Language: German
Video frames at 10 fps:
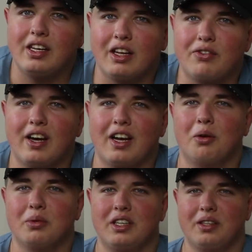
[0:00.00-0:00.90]
Das war,
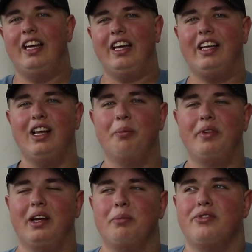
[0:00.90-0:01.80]
glaube ich, ich glaube,
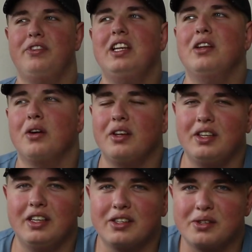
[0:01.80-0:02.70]
da gibt es viele Leute,
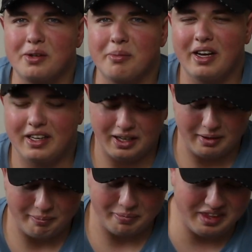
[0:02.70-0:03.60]
die das schon gemacht
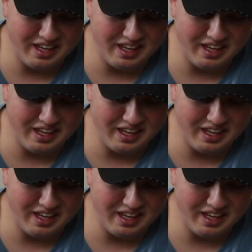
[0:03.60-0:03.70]
haben.